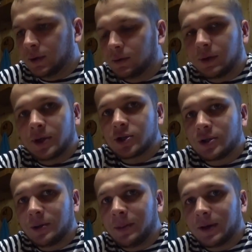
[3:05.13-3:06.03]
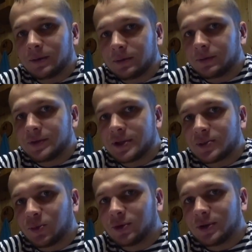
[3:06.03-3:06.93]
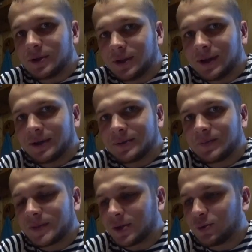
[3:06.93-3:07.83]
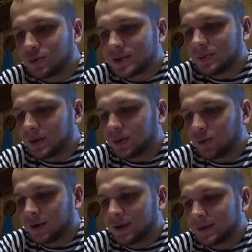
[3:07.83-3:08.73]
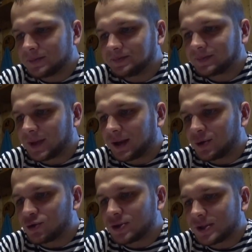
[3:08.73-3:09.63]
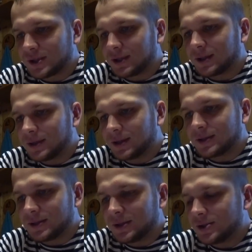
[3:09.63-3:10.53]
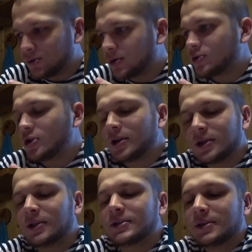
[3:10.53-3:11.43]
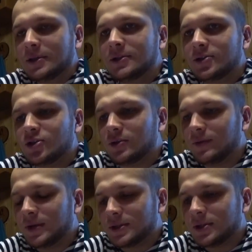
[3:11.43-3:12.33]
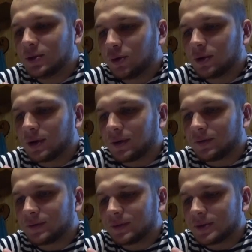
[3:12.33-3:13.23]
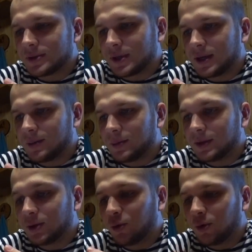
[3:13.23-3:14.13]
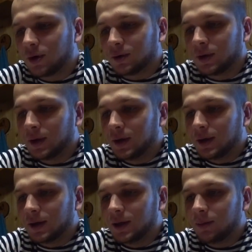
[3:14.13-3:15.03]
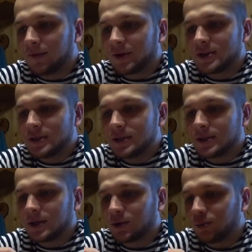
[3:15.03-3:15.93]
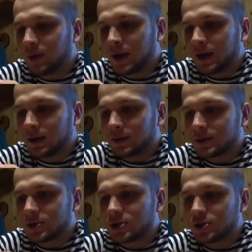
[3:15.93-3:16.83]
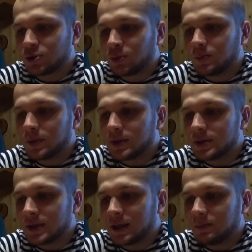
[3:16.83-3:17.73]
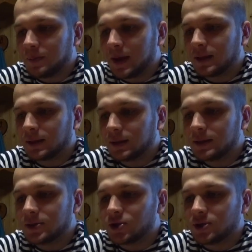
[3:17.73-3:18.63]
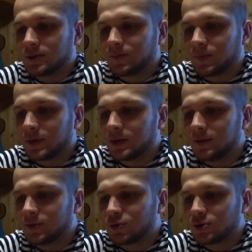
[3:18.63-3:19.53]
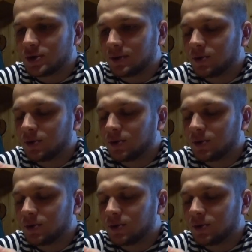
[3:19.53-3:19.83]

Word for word: Ну, конечно, ребят, все смотрите, да, за курсом биткоина. Как я уже сказал, 11 тысяч, ну, короче, 11 тысяч 200 долларов за биткоин. Либо в российских рублях это 655 тысяч 960.